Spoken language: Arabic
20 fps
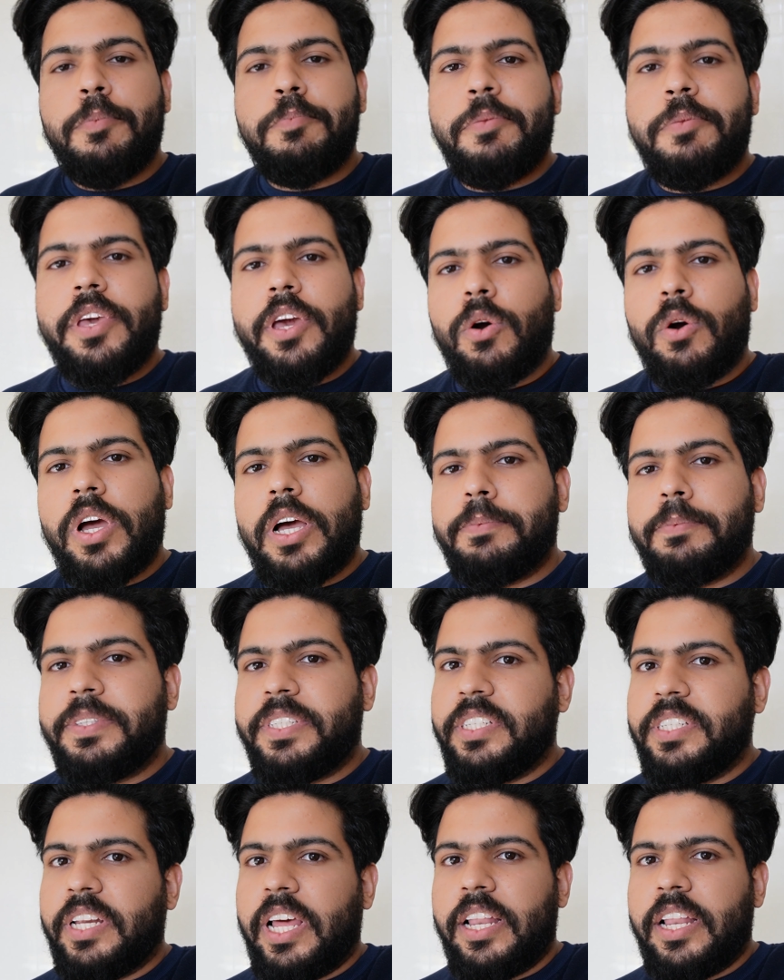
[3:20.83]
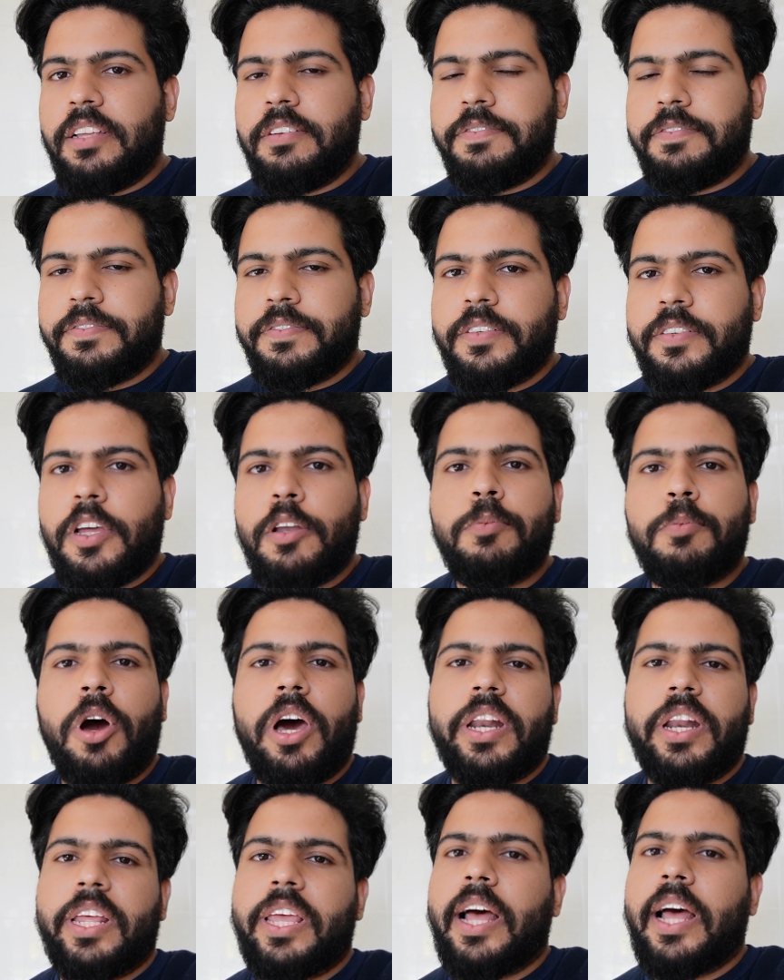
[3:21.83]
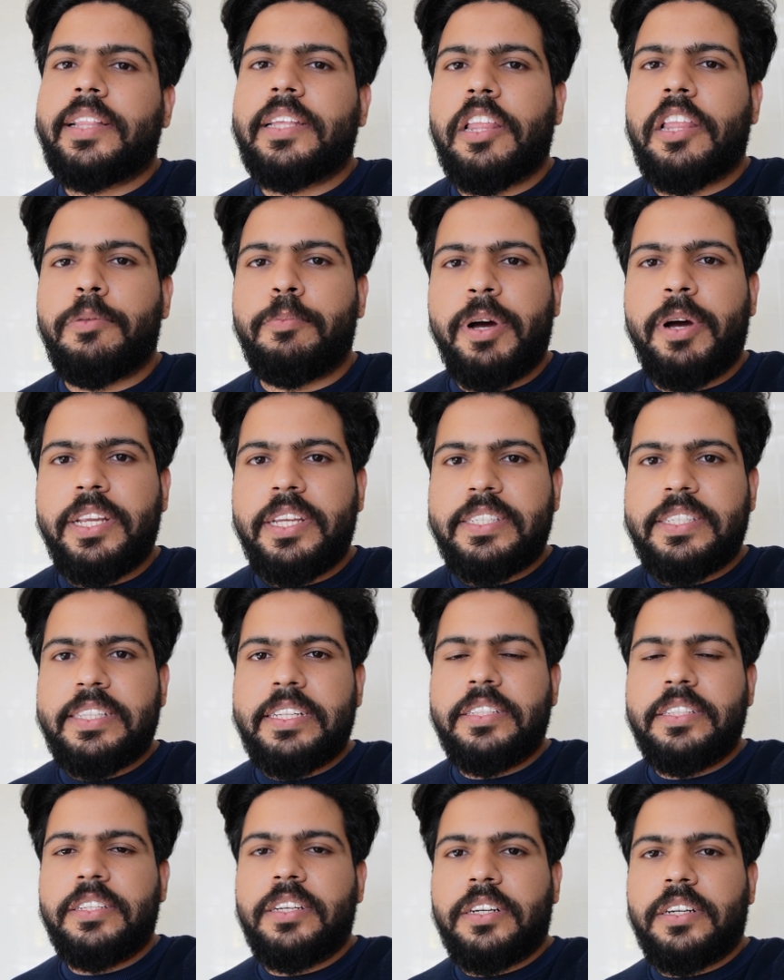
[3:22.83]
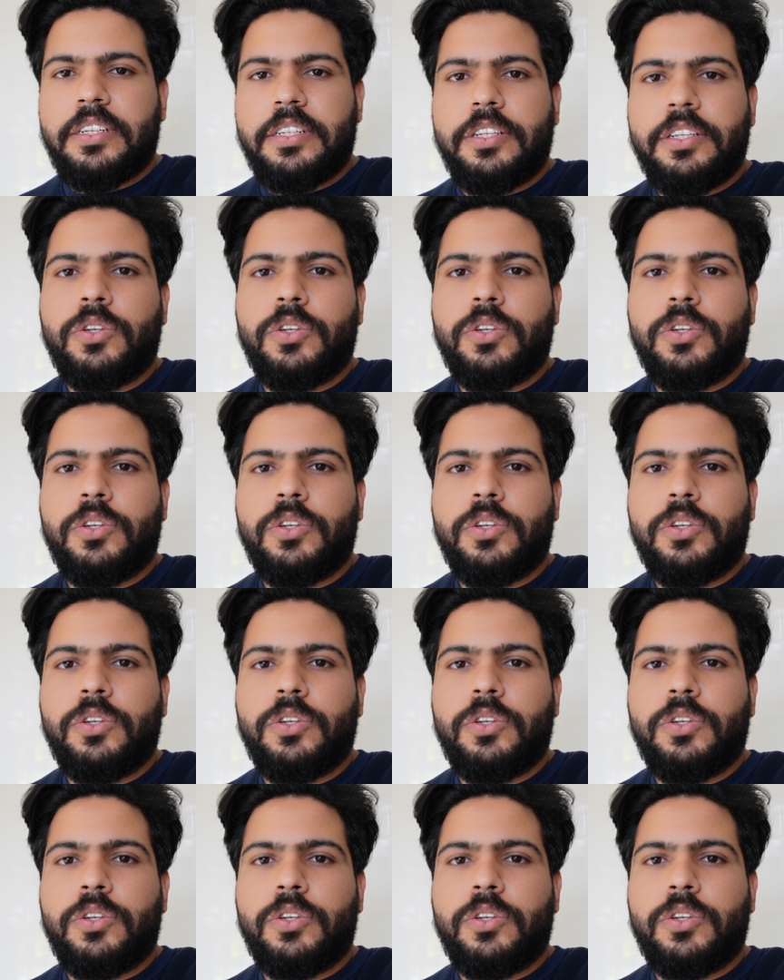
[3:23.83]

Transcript: 150 ألف المحركات الثمانية سلندر